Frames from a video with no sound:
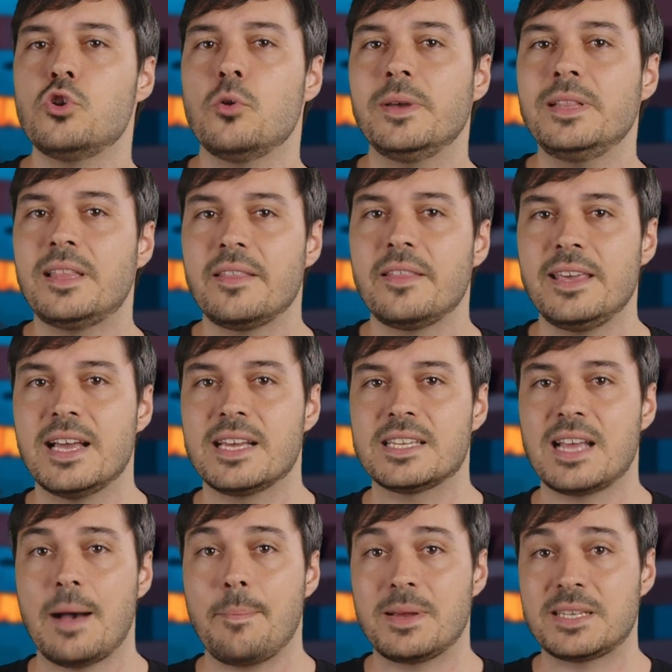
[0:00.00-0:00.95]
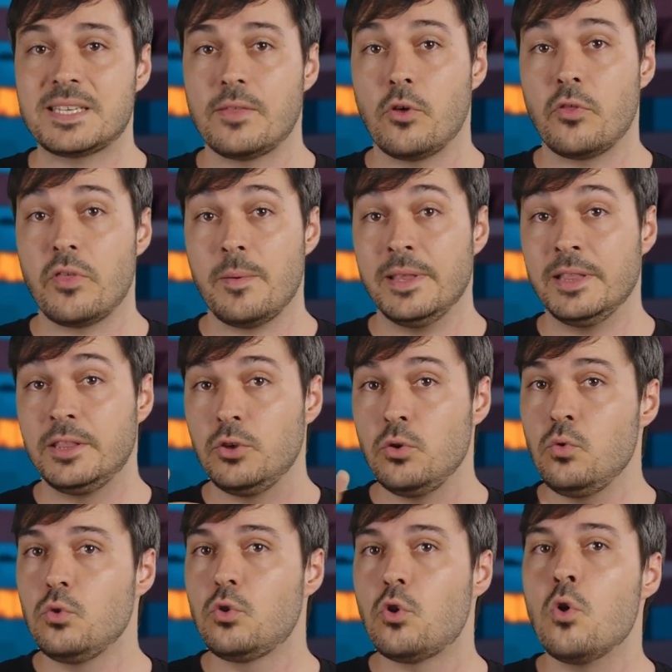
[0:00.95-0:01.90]
90 días ha pasado de
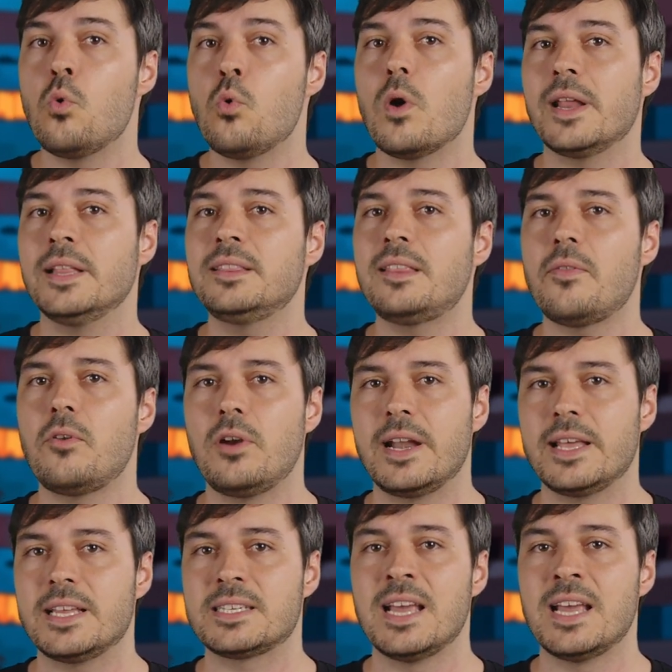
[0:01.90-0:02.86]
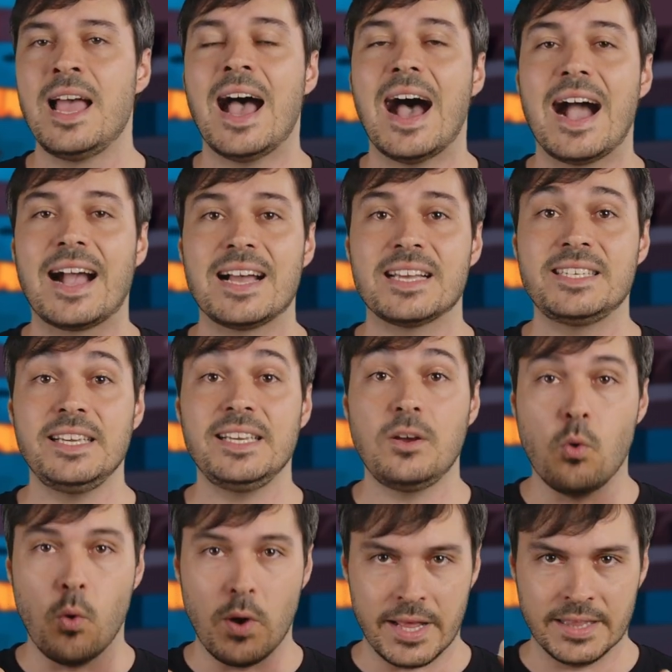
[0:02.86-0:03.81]
21,40 dólares a casi
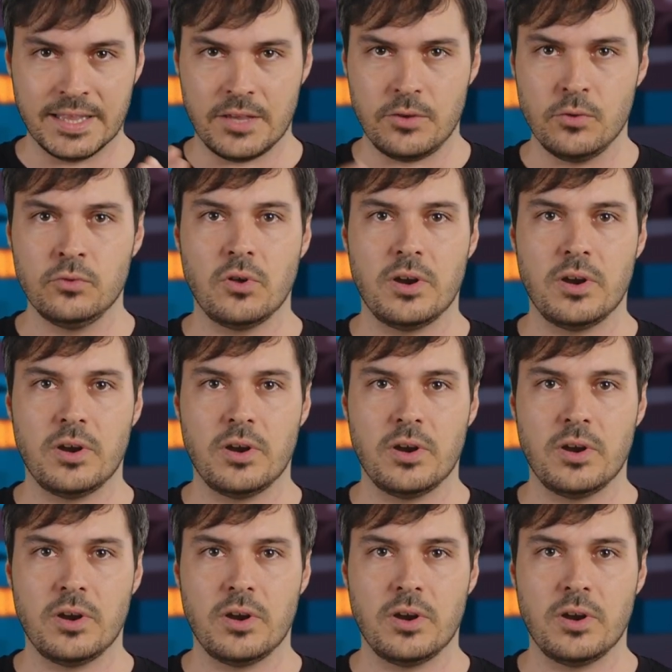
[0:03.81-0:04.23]
41